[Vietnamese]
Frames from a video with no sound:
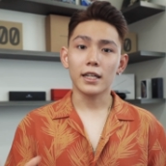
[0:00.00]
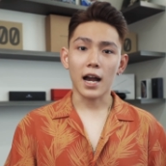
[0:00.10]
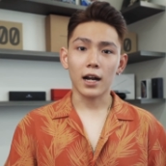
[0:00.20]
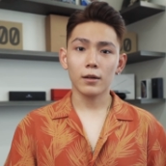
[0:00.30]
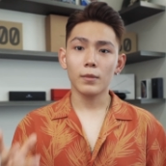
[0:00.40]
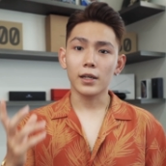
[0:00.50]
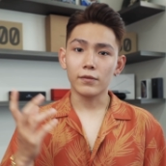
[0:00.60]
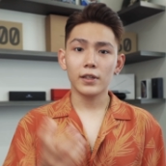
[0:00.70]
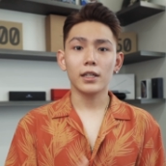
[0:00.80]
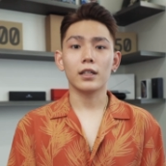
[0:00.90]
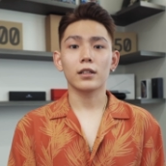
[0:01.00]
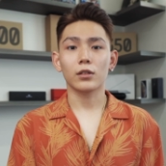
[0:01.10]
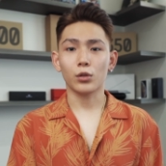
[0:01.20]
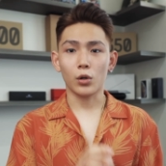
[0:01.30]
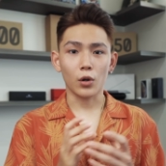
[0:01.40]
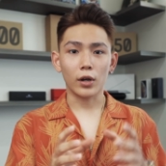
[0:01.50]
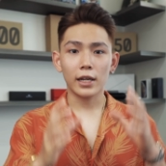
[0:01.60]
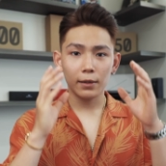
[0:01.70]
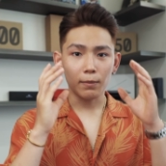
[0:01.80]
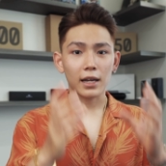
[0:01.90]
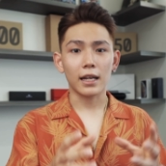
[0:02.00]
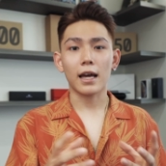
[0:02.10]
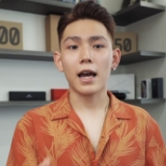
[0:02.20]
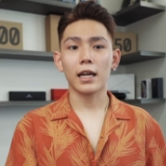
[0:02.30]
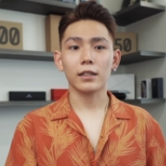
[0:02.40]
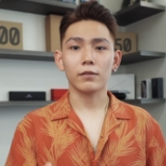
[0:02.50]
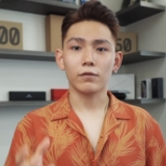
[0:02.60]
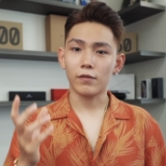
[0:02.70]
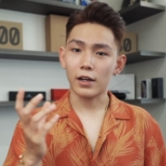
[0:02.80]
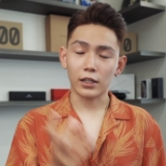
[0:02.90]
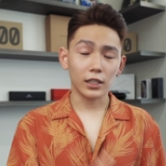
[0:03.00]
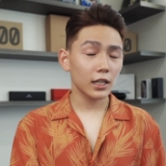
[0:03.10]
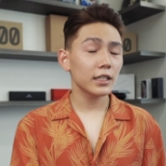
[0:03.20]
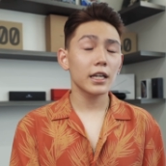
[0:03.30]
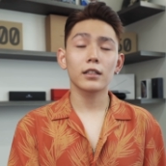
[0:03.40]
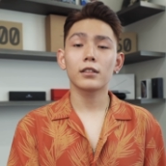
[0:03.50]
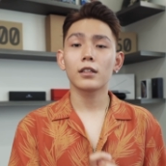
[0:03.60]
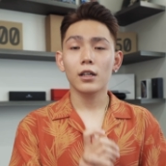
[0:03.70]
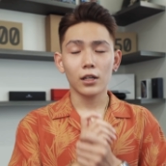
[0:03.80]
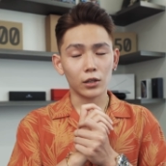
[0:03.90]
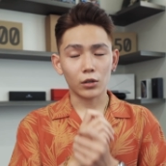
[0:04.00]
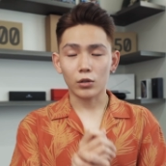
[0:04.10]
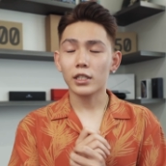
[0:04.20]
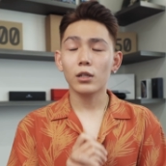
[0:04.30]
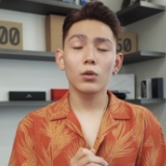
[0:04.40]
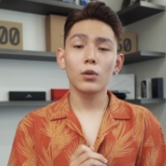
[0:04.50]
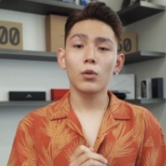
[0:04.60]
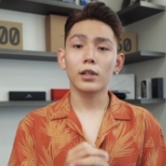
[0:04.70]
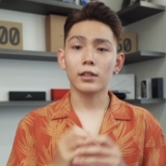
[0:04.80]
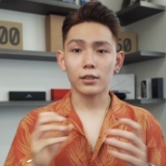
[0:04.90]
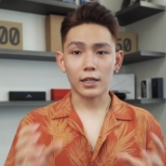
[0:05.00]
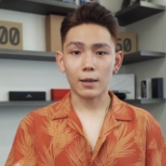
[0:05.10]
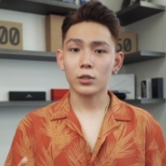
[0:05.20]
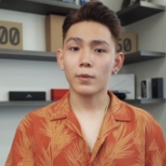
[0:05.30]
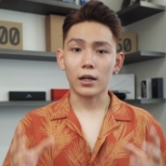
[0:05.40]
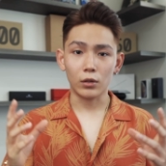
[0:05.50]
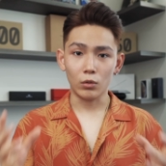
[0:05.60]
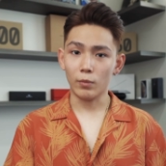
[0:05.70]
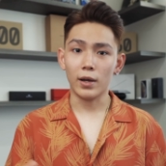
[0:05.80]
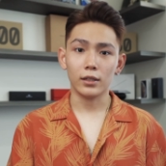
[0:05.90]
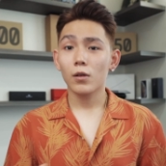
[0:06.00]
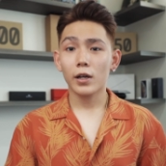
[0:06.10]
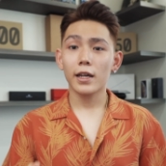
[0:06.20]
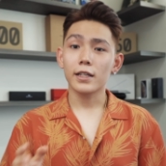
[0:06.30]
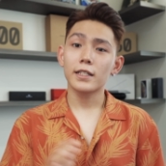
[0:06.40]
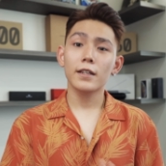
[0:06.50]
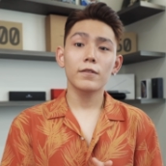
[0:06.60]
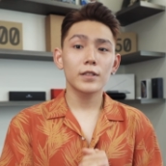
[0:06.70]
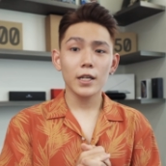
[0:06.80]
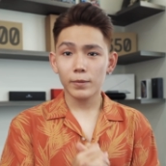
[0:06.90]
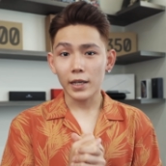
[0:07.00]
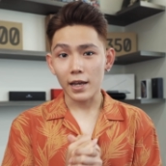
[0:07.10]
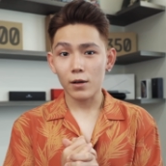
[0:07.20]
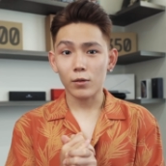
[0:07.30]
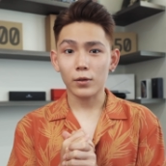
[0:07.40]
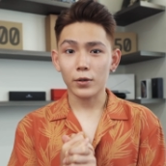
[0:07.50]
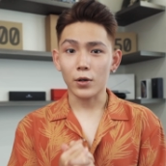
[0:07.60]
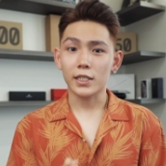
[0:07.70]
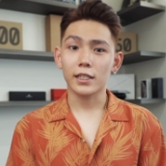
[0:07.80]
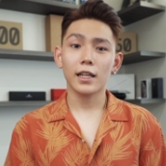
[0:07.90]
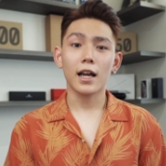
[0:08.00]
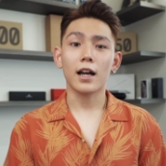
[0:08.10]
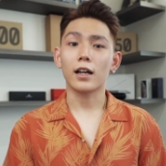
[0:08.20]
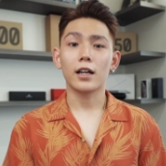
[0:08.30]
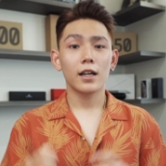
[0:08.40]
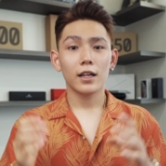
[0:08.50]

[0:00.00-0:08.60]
đáng bởi vì nó nói lên bạn là ai và tất nhiên nó sẽ luôn luôn làm cho bạn nổi bật. Ok, tip tiếp theo đó chính là